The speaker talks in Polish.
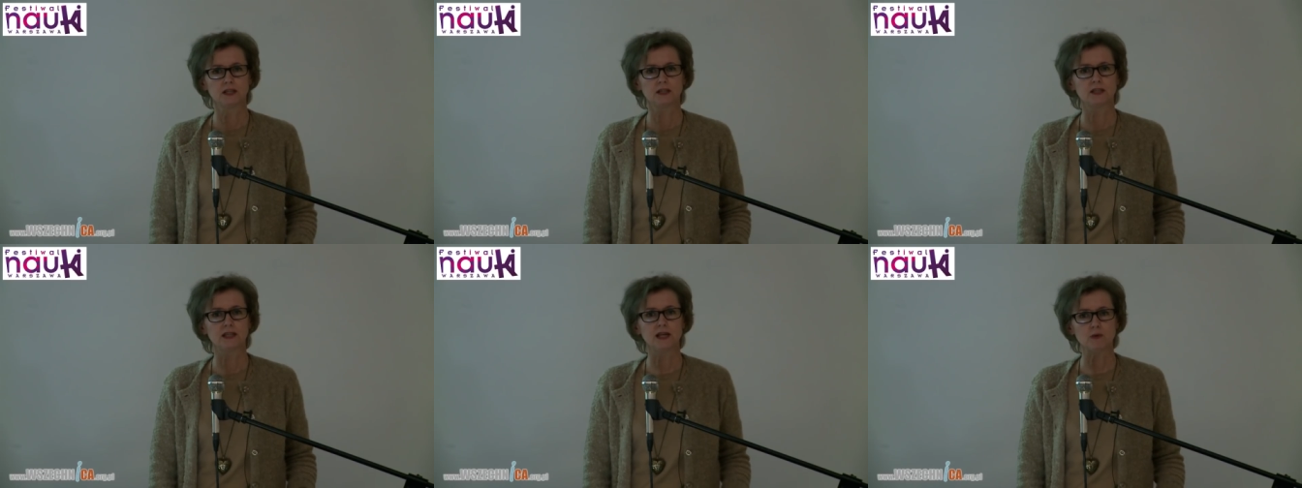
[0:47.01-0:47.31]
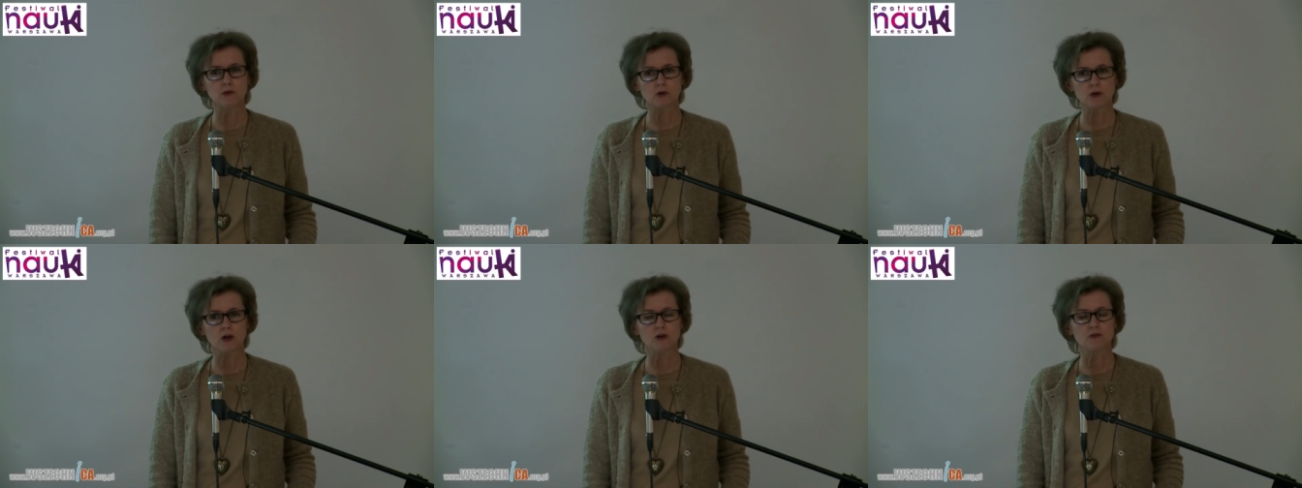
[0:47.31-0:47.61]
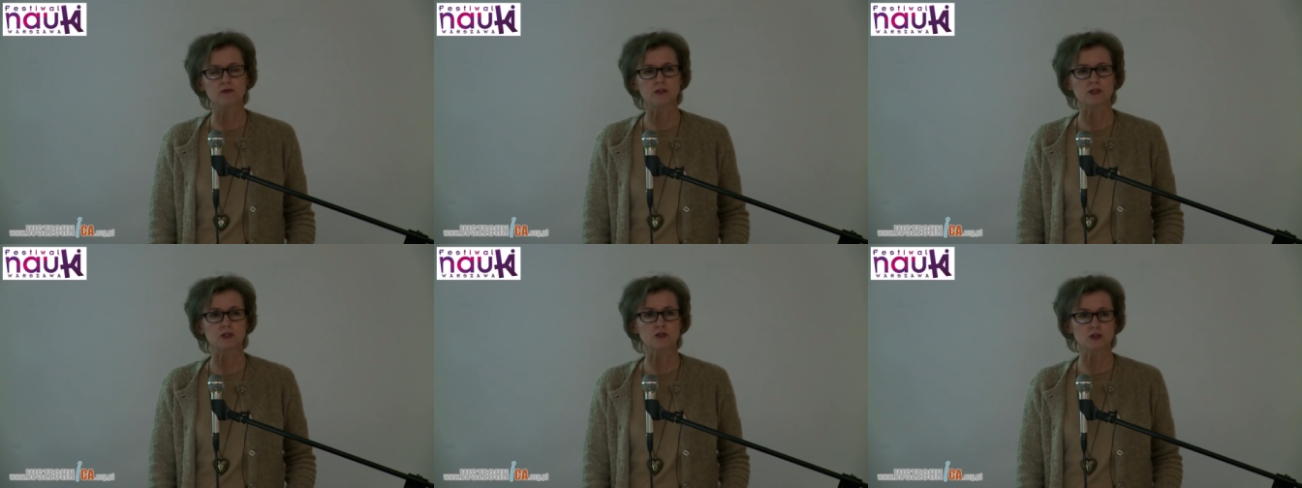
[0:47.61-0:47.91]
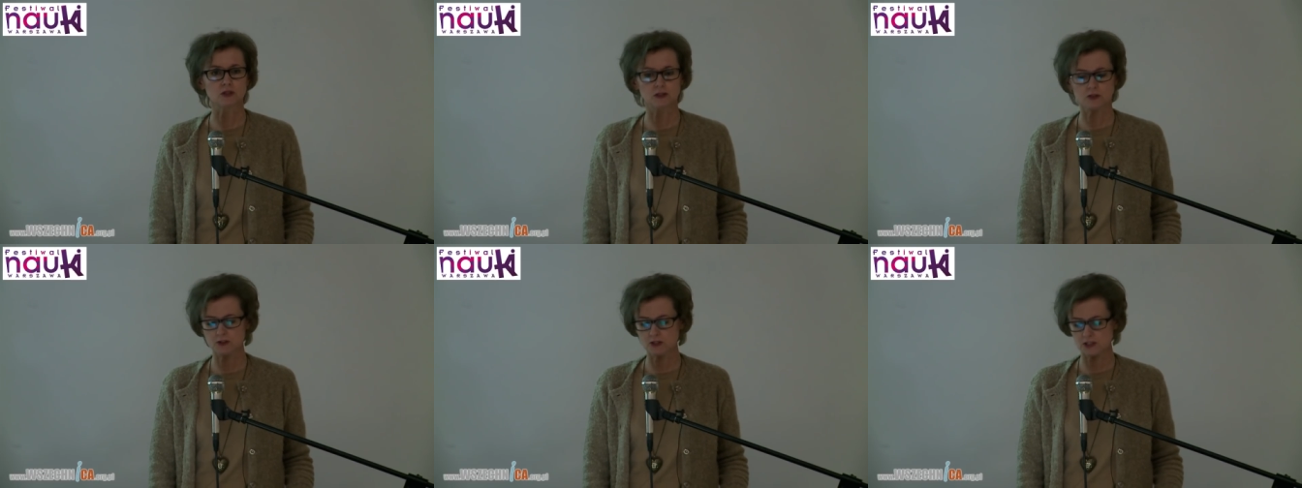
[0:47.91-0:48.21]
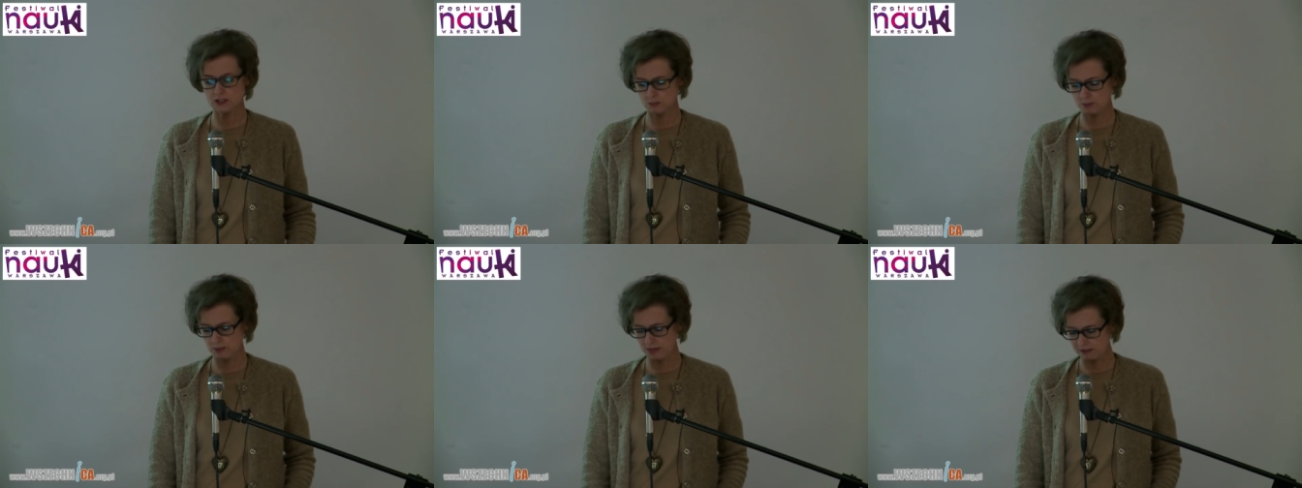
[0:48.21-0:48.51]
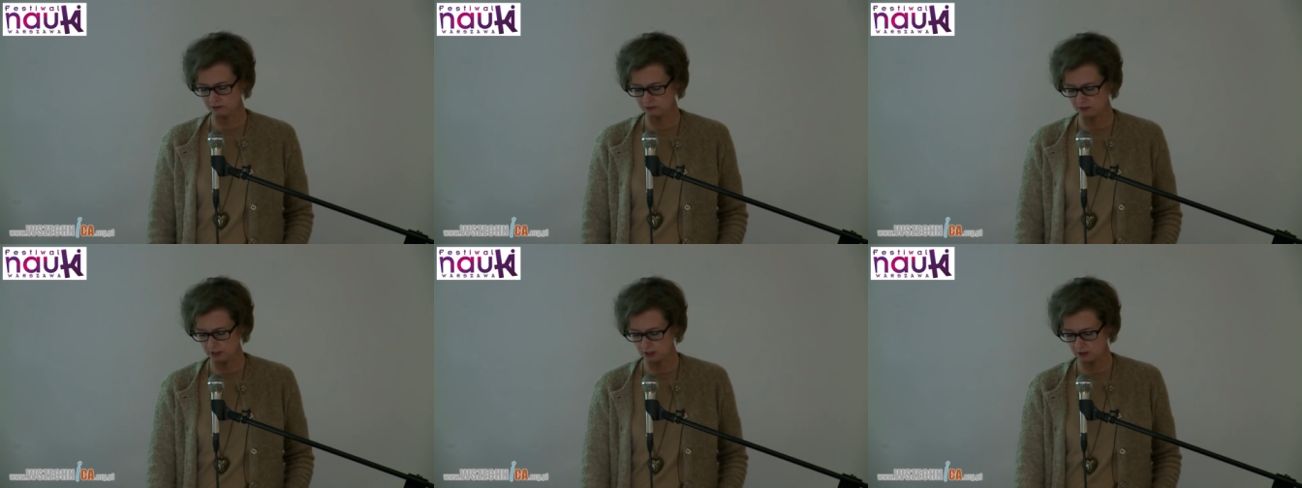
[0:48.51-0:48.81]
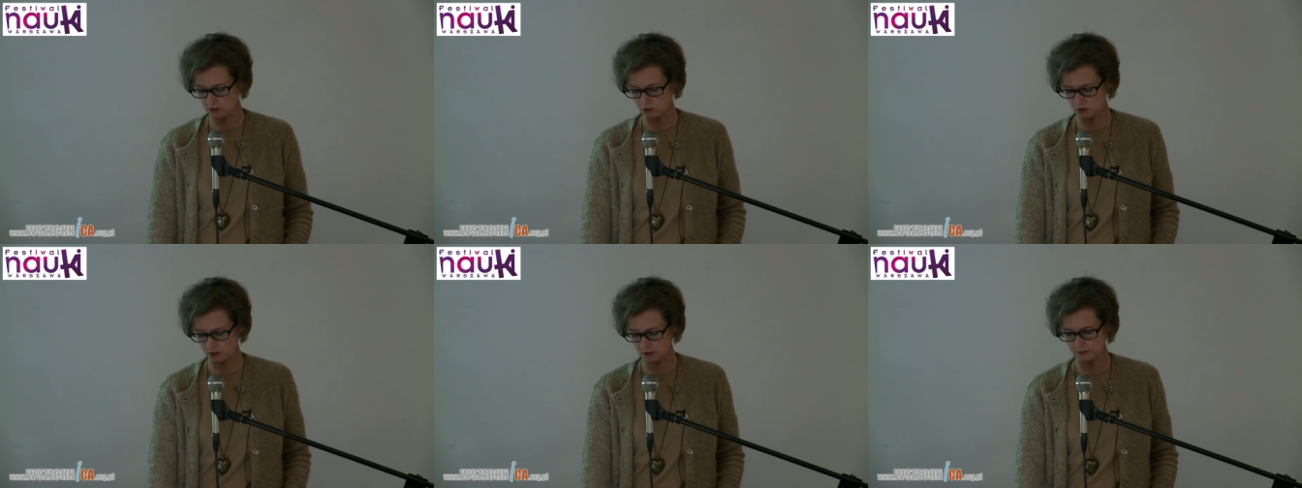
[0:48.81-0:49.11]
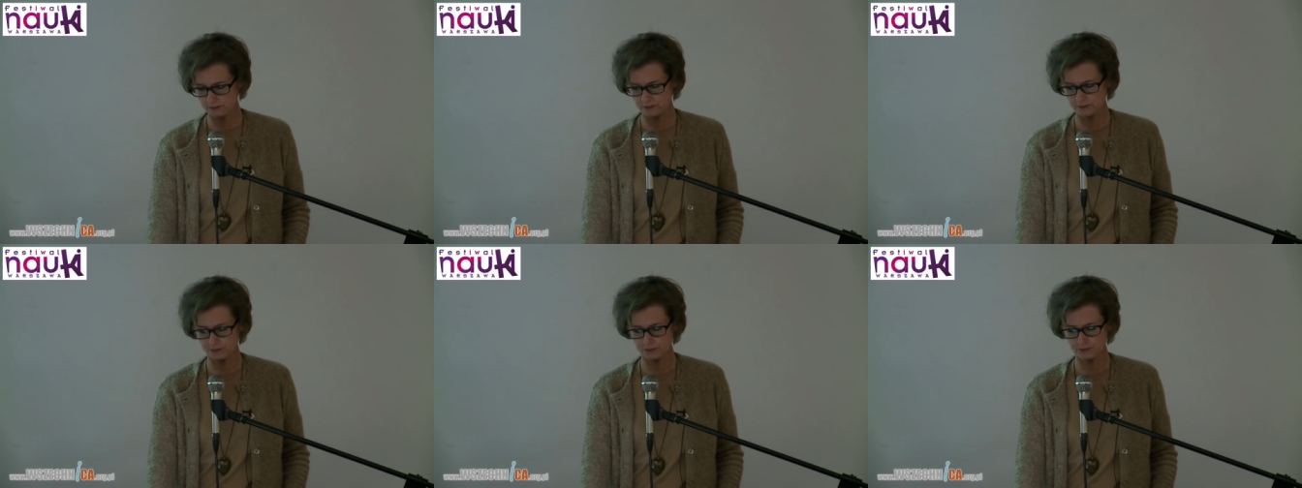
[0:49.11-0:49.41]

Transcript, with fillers: naukowe, czy to jest prawda, czy